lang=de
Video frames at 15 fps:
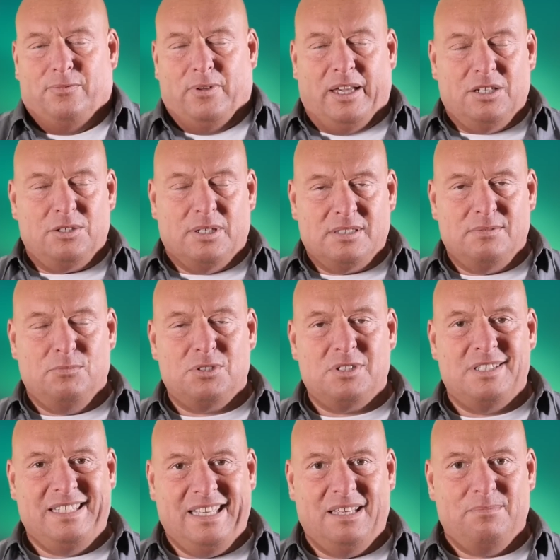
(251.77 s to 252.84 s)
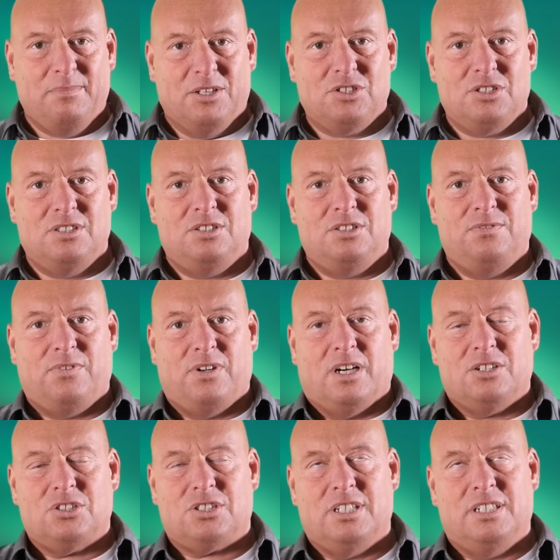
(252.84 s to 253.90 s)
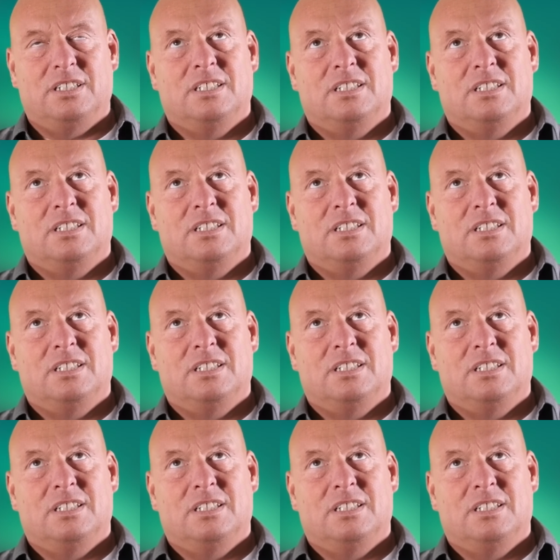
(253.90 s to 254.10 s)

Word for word: eigentlich hätte, müsste jeden Menschen sich die Frage stellen,